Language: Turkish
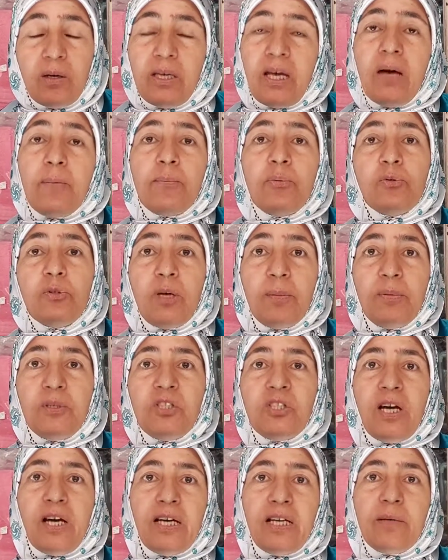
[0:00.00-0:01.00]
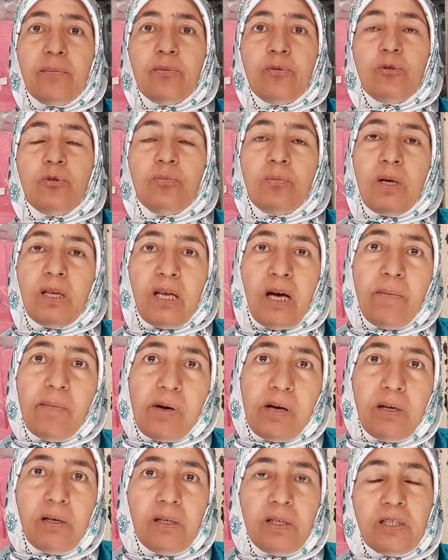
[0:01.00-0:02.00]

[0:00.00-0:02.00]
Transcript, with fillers: Ya buna bir çare bulunmalı ama